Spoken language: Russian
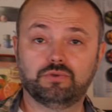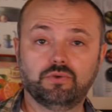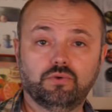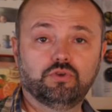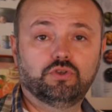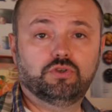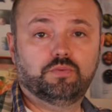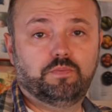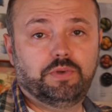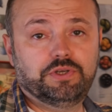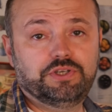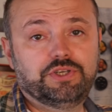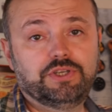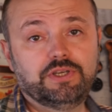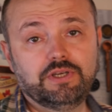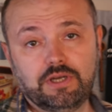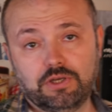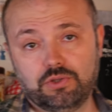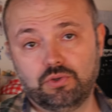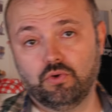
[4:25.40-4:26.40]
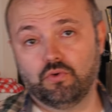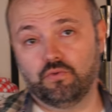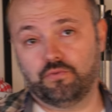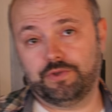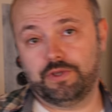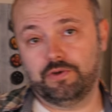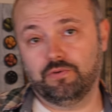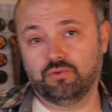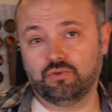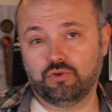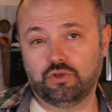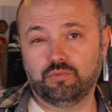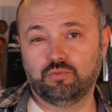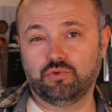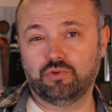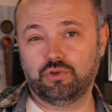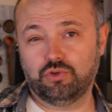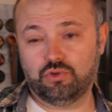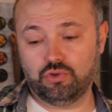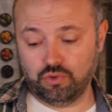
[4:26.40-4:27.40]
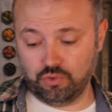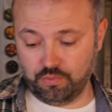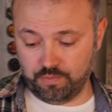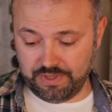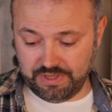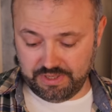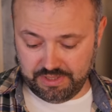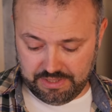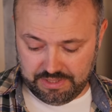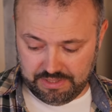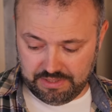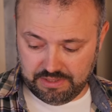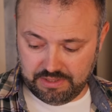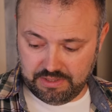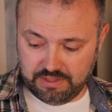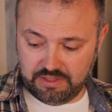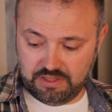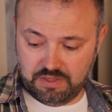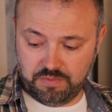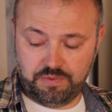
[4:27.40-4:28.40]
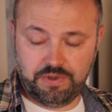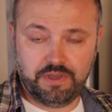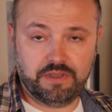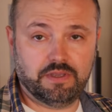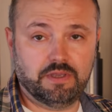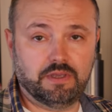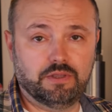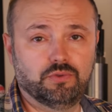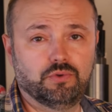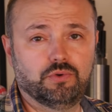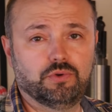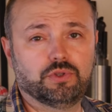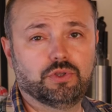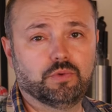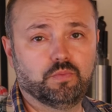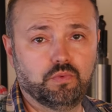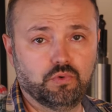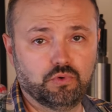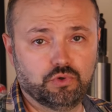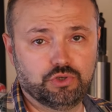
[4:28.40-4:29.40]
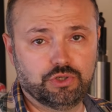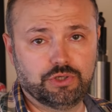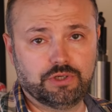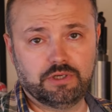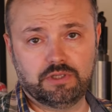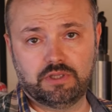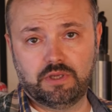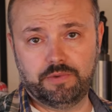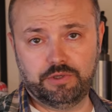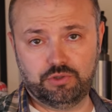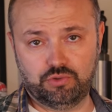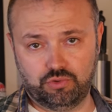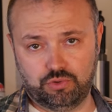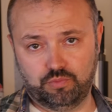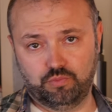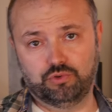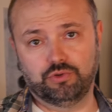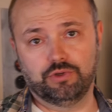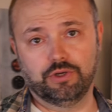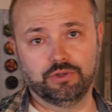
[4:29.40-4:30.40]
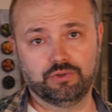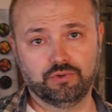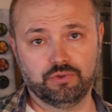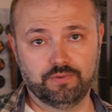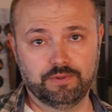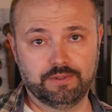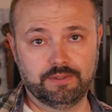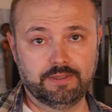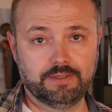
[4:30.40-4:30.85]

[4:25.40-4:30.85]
соус почти готов. Его нужно будет еще прогреть до кипения, но это позже, когда мясо уже будет готово.